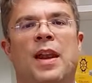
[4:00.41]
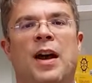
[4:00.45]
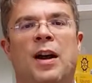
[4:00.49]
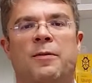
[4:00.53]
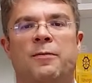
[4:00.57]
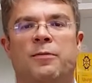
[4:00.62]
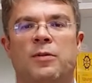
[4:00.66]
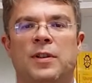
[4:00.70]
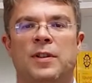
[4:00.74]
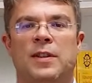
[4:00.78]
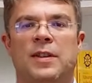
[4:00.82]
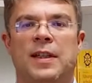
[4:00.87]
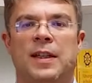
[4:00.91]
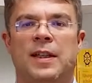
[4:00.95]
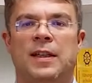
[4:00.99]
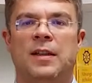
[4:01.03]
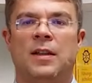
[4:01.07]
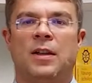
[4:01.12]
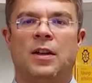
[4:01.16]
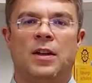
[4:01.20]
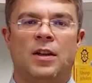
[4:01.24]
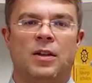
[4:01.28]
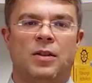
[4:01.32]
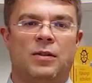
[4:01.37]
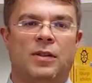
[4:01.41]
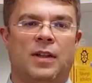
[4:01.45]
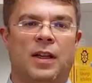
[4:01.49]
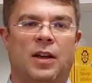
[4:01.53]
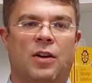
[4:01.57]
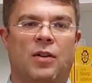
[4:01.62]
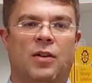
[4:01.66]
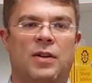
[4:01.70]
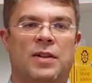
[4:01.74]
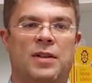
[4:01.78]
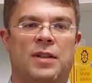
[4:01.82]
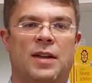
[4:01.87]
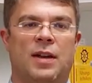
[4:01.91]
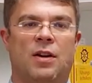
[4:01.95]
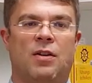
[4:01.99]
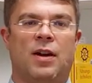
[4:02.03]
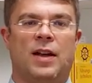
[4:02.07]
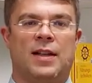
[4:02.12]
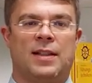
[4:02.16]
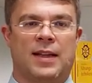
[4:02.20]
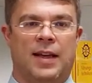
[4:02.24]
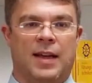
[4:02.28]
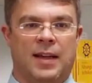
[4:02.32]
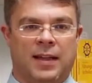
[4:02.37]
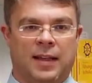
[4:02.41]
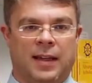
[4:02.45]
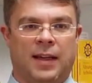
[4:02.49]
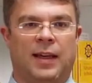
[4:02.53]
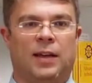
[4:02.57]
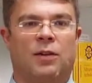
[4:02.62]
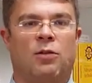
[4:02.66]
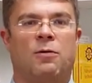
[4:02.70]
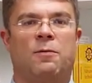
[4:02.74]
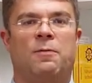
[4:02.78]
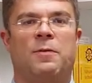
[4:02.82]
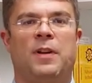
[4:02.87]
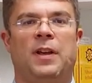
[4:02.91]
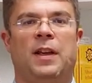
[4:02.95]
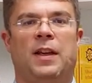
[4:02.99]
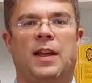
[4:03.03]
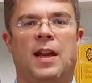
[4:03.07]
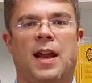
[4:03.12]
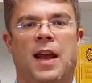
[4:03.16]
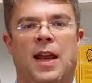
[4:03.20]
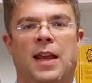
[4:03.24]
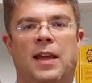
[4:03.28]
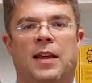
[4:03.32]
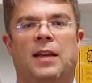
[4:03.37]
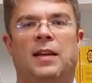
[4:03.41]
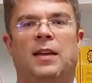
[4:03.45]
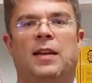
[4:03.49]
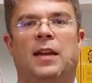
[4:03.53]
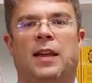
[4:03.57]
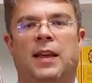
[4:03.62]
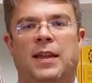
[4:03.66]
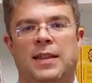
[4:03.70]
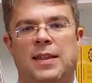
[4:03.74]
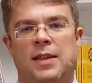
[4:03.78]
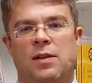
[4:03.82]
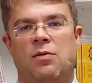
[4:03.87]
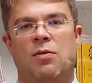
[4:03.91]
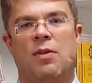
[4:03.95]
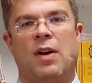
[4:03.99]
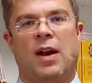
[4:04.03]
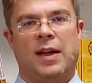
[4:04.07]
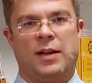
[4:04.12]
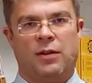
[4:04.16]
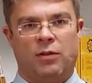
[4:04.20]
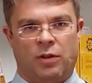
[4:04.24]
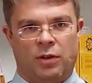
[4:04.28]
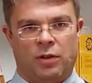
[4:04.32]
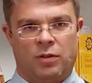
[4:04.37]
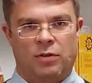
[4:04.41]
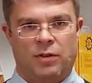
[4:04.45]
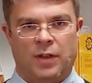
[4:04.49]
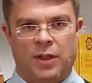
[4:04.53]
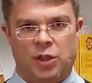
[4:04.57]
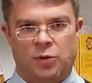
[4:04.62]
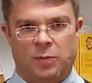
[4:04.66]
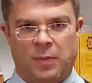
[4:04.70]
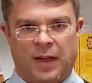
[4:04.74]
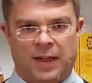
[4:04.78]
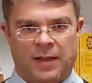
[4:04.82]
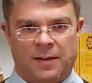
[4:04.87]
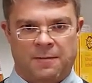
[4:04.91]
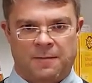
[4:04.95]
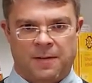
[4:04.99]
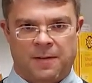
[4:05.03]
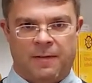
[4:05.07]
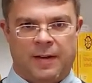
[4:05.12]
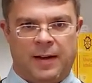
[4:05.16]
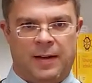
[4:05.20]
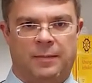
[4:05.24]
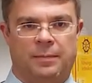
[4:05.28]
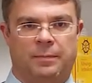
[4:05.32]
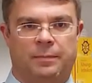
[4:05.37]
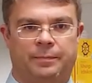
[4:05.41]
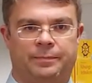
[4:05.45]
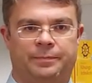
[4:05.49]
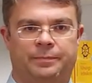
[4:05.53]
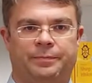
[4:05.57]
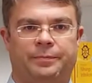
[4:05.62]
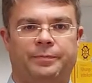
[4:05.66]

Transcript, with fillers: nachvollziehen und die können Sie auch als Anregung für Ihre eigene Risikoeinordnung entsprechend verwenden.